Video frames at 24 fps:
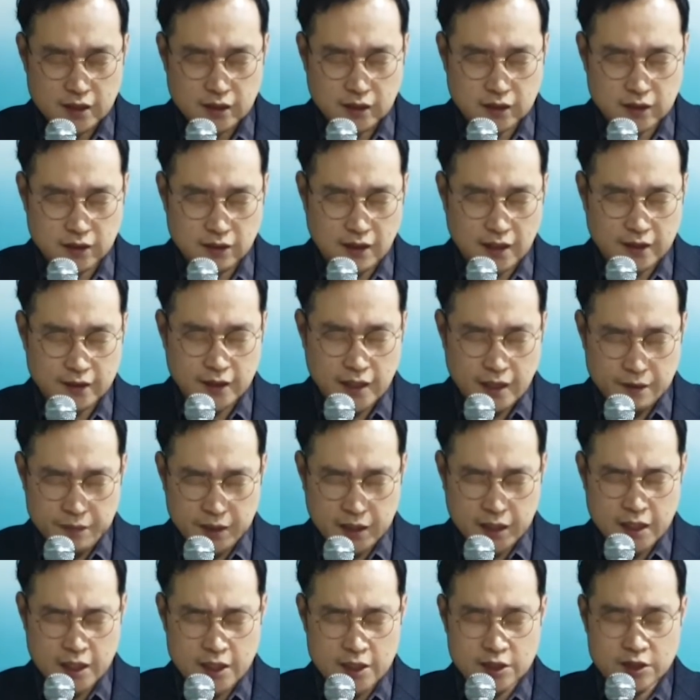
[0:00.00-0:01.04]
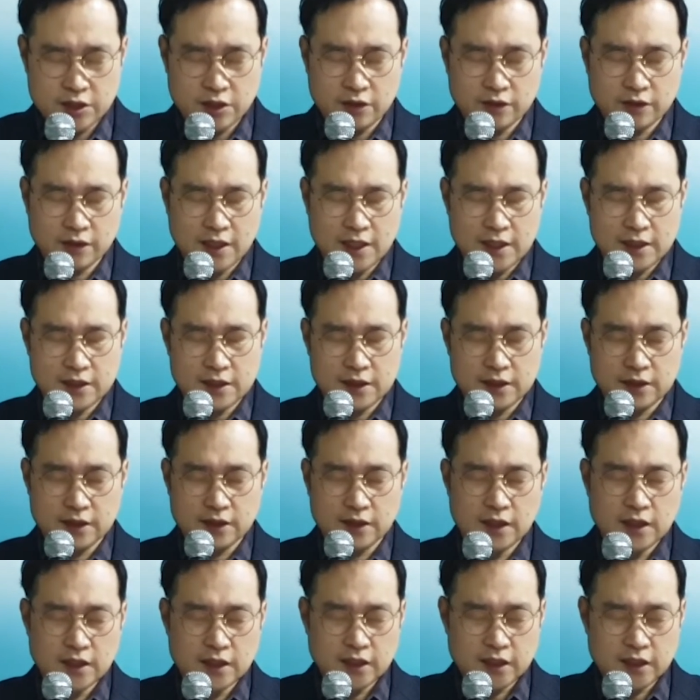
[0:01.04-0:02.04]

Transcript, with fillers: 그러한 내비게이션 같은